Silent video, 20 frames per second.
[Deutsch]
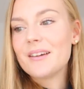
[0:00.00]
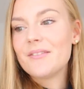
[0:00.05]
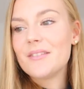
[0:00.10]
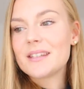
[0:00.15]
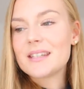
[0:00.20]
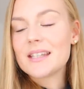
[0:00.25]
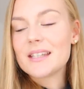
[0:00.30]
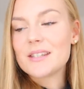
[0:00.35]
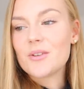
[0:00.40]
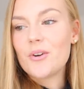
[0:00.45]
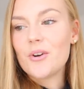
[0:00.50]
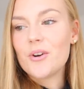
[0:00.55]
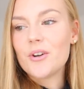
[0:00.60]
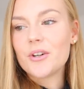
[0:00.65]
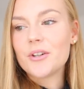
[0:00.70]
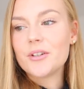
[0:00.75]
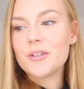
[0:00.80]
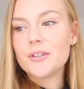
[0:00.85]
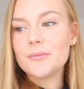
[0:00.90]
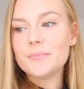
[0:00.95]
was da so
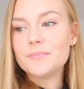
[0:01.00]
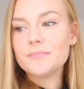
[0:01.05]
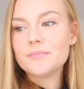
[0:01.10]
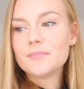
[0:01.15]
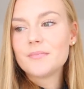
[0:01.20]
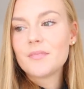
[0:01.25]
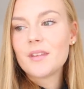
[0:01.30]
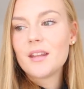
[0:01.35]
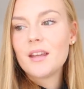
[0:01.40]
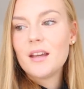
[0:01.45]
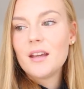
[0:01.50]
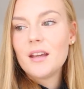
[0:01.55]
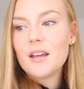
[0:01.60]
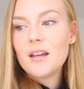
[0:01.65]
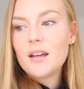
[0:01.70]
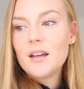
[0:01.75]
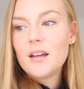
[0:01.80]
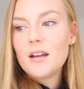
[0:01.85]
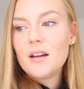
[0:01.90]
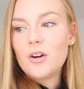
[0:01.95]
eure,
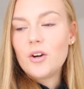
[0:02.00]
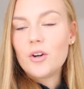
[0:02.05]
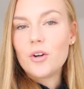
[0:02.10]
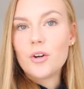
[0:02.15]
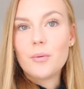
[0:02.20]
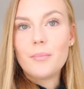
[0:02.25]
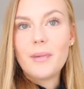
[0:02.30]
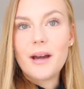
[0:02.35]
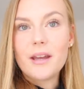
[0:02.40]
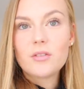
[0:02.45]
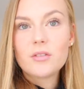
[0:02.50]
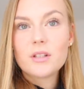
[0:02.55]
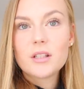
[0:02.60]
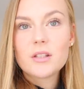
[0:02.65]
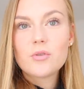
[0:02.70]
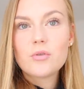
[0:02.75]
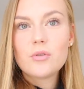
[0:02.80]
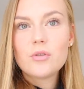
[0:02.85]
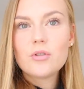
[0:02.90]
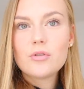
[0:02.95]
eure Meinung
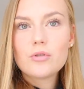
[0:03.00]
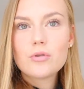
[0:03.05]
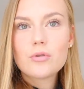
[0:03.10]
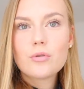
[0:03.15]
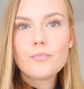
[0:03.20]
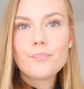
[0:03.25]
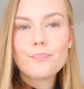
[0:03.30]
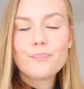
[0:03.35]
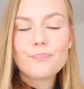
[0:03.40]
dazu ist.